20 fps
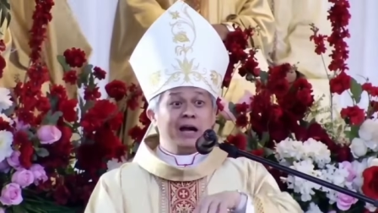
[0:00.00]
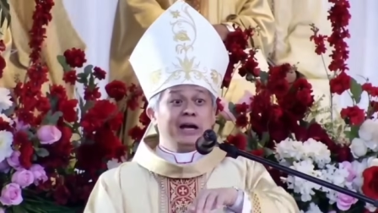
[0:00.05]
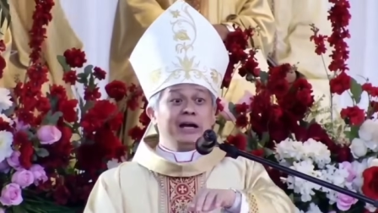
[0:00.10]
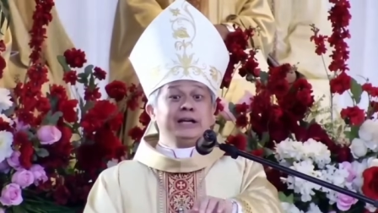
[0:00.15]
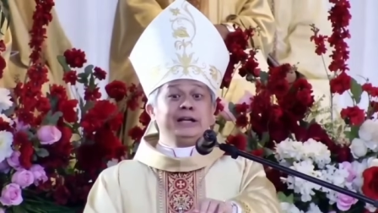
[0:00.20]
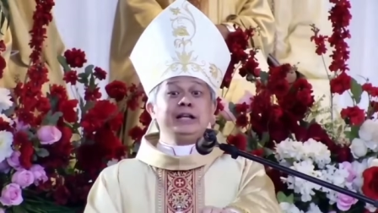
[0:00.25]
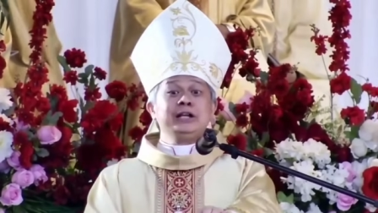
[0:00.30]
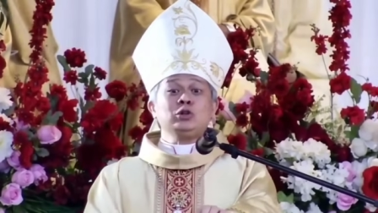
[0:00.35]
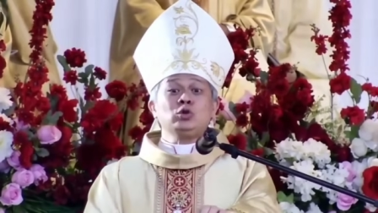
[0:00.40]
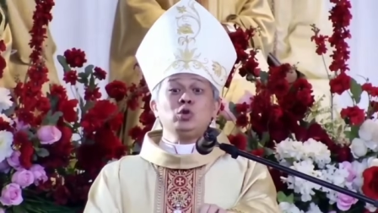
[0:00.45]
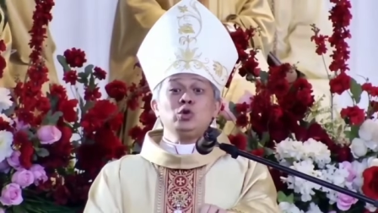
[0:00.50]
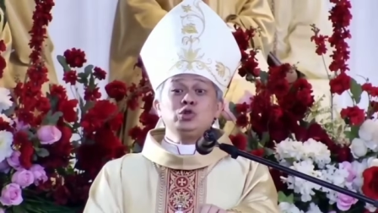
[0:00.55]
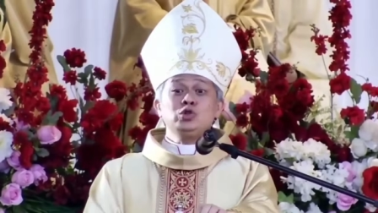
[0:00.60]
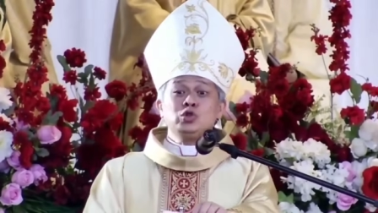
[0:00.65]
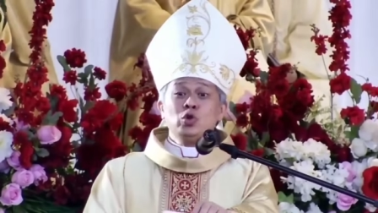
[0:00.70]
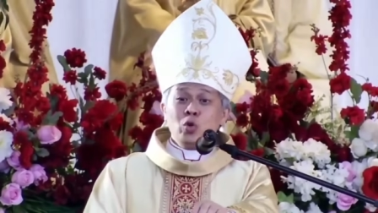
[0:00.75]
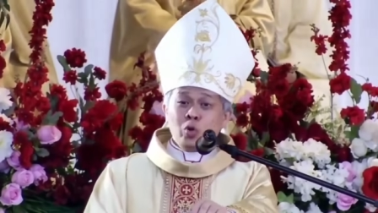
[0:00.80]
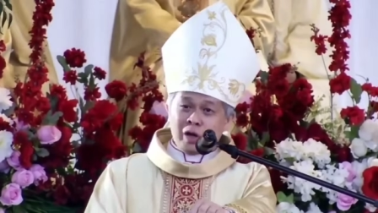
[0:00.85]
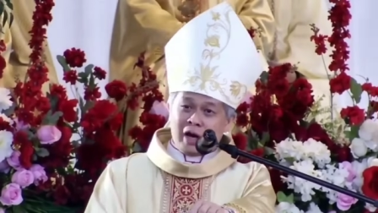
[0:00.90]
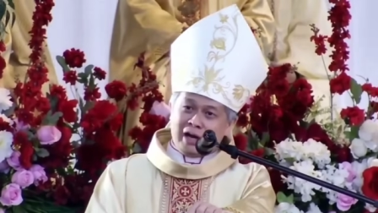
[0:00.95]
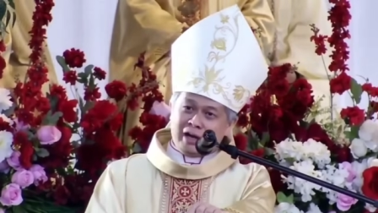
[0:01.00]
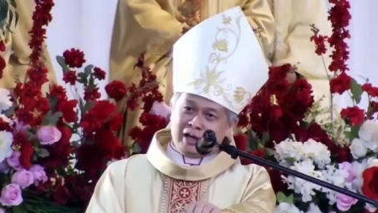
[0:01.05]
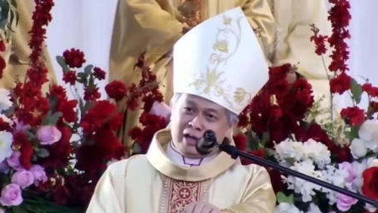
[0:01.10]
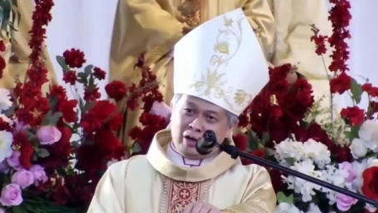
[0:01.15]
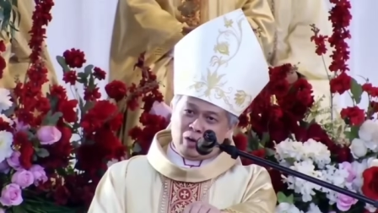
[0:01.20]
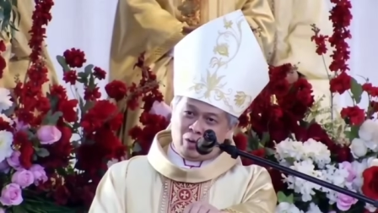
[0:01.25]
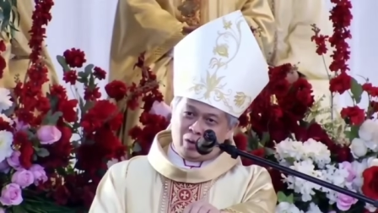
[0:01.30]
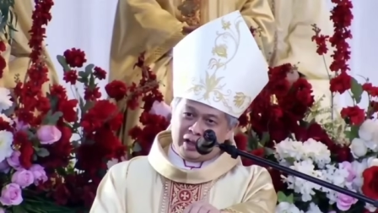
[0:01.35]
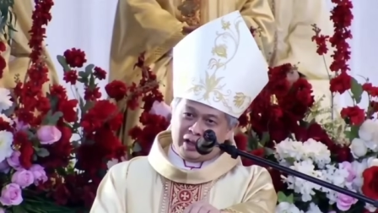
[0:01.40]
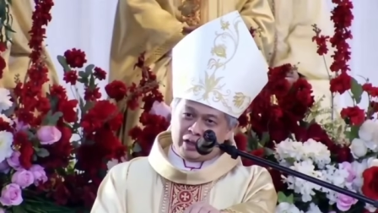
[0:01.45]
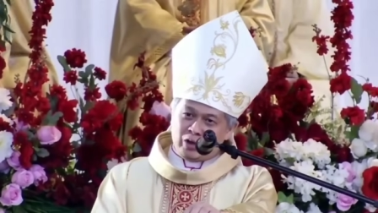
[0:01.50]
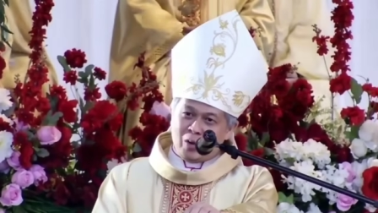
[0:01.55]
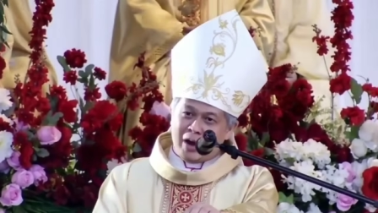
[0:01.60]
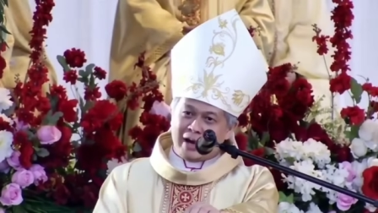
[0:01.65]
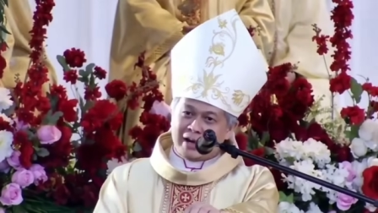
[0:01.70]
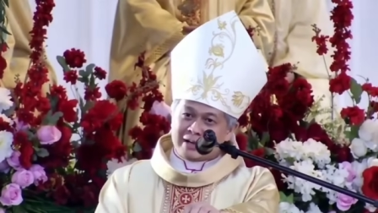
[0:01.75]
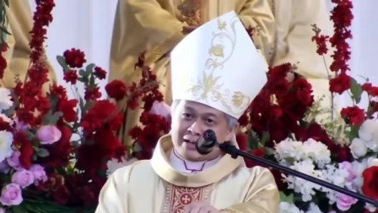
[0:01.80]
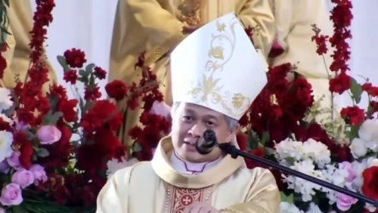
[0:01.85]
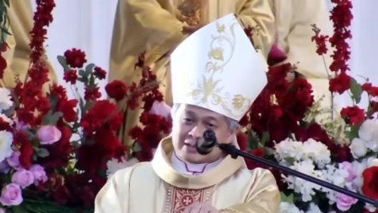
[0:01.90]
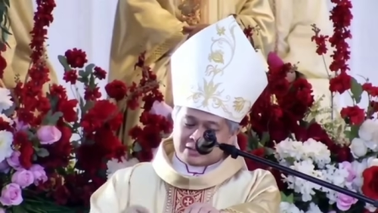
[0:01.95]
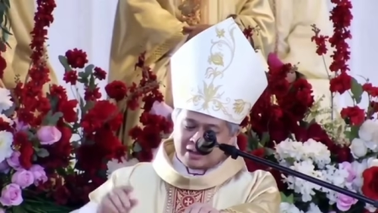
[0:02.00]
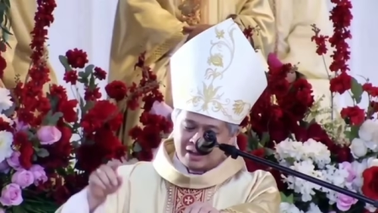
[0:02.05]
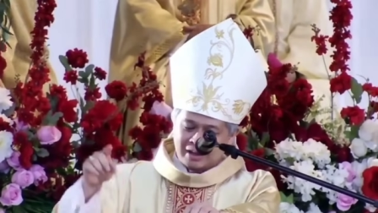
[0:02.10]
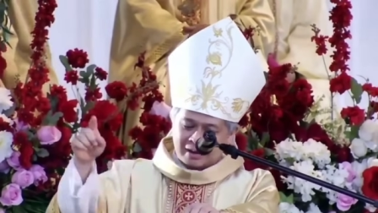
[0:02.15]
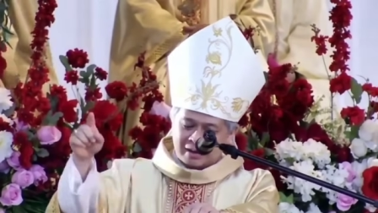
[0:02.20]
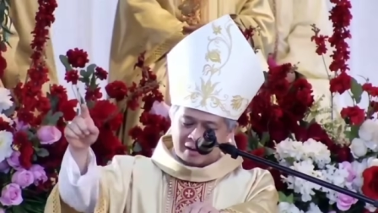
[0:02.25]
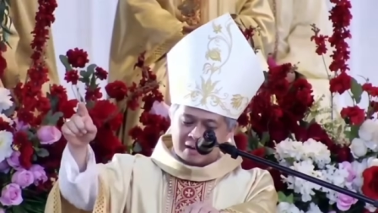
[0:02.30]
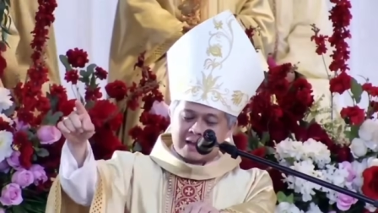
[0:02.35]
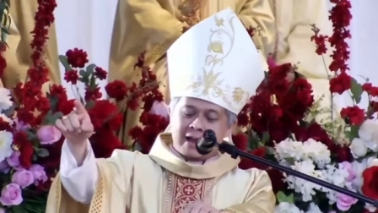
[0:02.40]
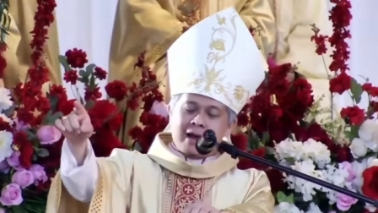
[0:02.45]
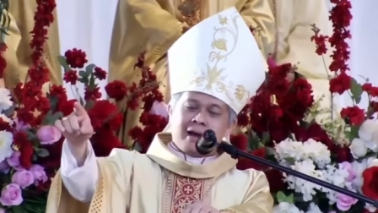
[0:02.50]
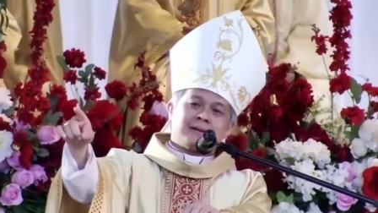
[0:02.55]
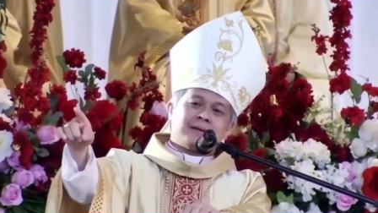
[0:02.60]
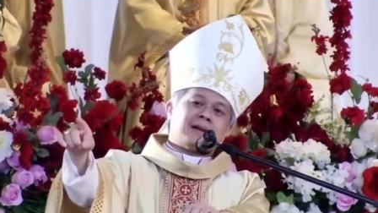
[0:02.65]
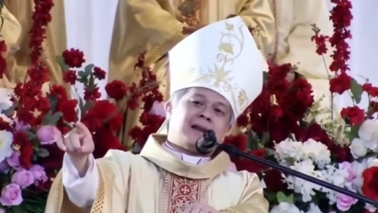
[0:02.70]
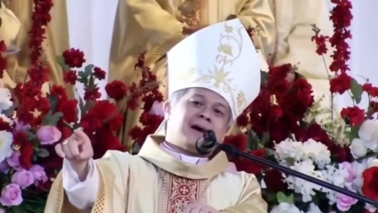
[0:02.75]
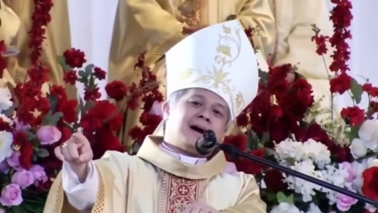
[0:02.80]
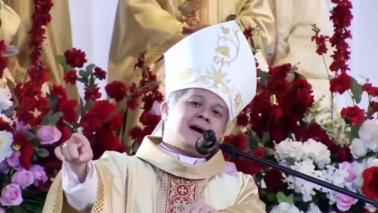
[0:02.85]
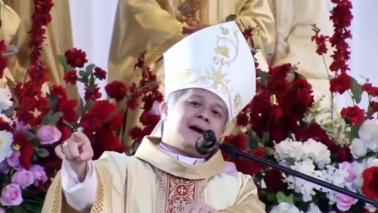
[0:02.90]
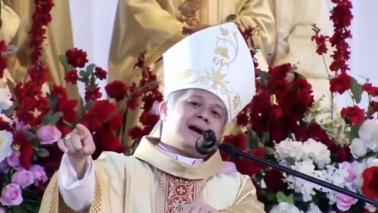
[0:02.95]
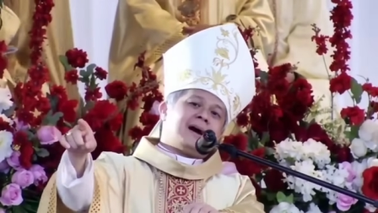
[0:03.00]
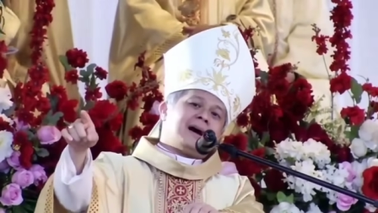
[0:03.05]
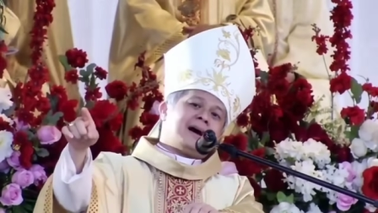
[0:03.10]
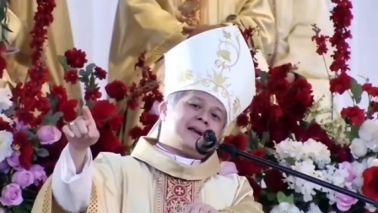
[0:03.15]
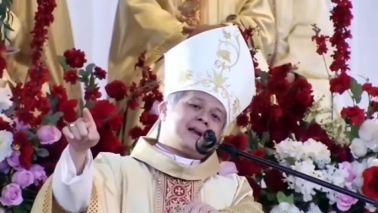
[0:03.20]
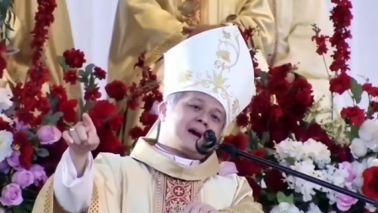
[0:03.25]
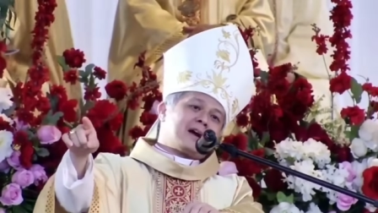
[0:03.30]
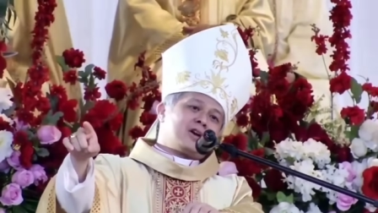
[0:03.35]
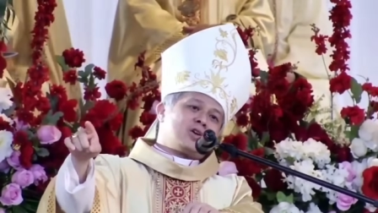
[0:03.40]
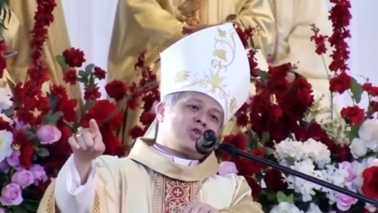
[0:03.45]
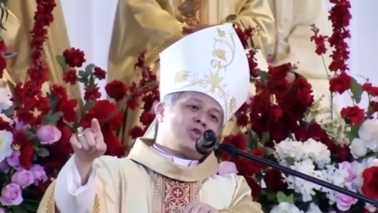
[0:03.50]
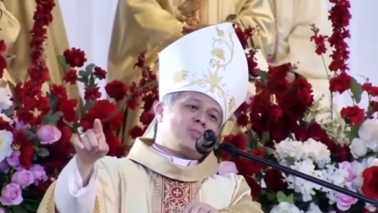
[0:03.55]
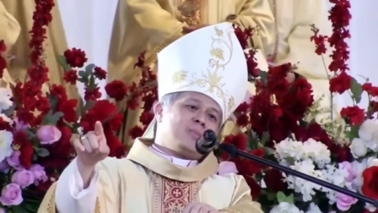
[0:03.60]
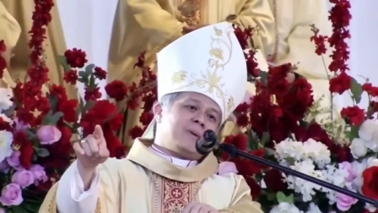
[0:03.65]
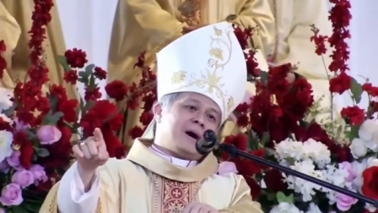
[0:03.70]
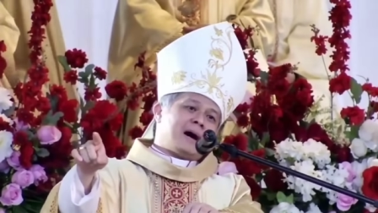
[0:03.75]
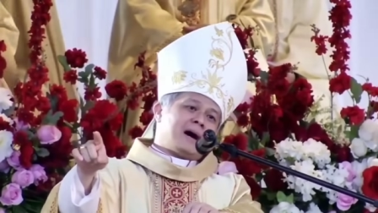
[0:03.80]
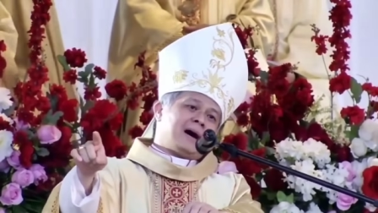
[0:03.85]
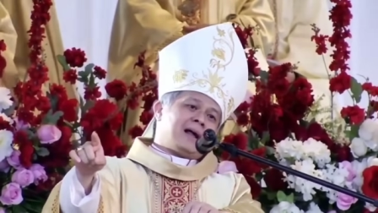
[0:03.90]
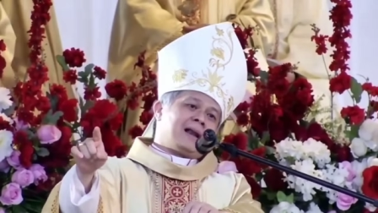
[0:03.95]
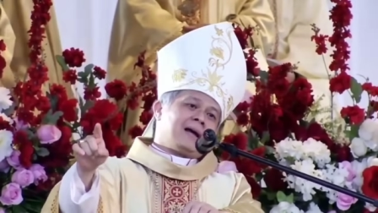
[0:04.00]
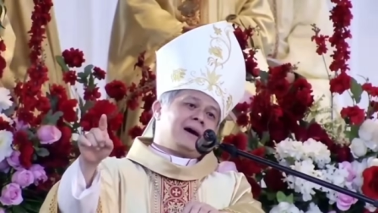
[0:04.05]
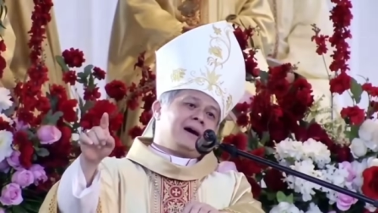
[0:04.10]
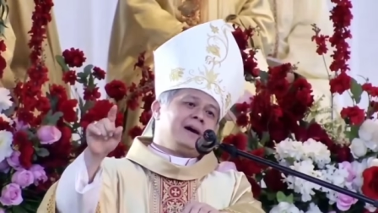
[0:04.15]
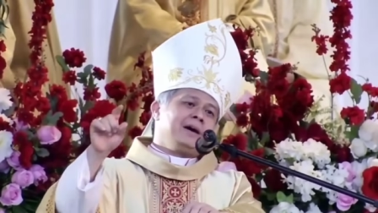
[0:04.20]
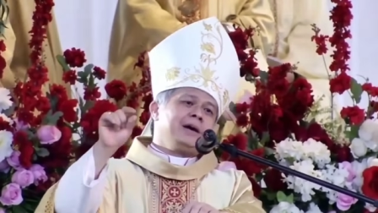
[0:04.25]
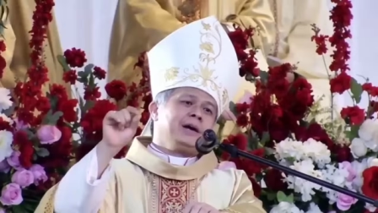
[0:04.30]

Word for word: Ditunjukkan oleh Yohanes, lihatlah anak domba Allah.